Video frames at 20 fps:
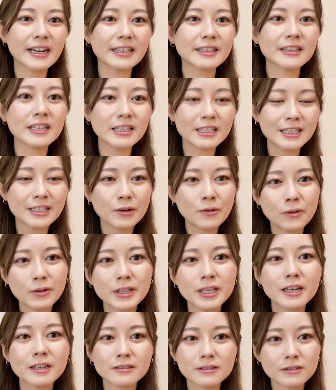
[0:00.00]
勝手に翻
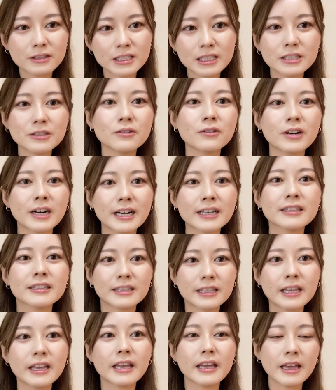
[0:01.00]
訳機能があっ
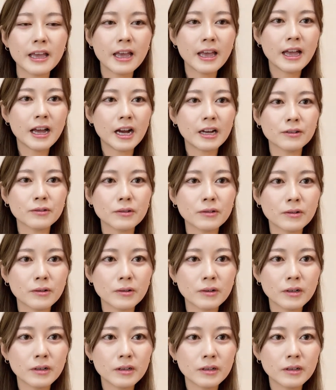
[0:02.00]
て、あの、